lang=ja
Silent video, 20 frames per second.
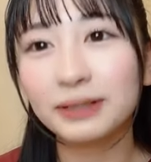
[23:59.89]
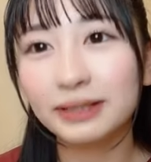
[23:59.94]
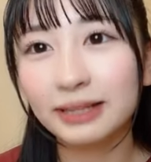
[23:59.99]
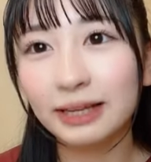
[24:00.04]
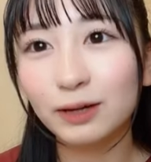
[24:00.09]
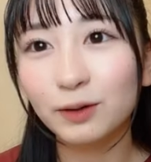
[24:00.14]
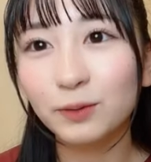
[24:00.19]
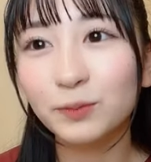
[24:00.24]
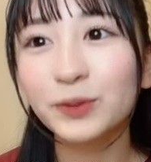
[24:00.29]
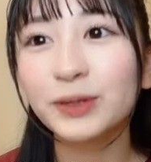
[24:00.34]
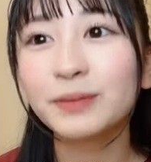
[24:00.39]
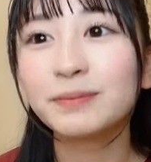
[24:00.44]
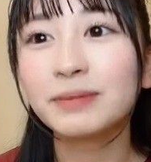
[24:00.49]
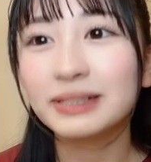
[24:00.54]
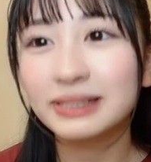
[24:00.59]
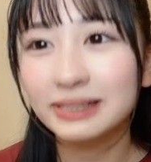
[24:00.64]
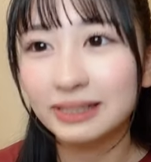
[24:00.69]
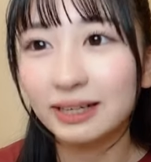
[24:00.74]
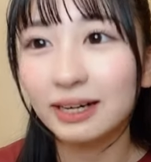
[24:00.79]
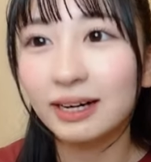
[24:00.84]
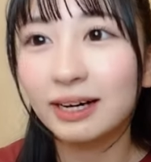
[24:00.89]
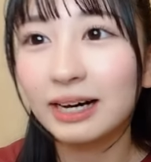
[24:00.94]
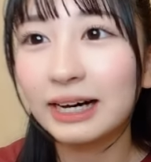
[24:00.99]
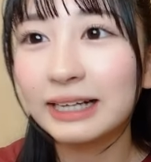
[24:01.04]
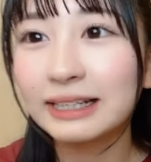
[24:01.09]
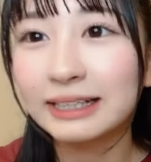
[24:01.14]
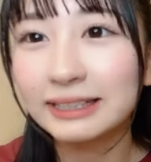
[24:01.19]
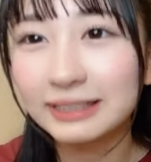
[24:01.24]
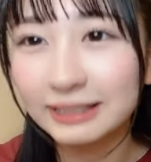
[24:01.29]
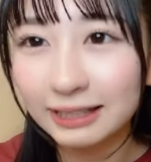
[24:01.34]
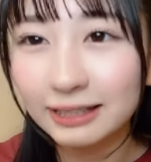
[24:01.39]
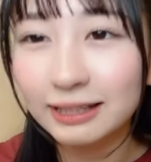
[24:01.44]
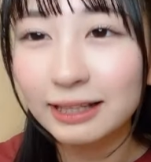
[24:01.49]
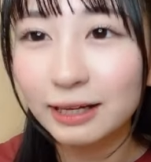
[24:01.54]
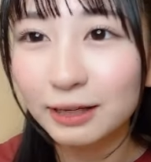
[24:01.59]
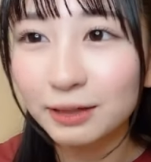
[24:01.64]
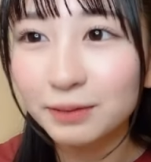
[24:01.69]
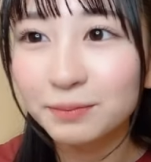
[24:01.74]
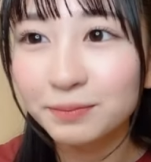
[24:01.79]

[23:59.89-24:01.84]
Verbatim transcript: て思いますが話してて。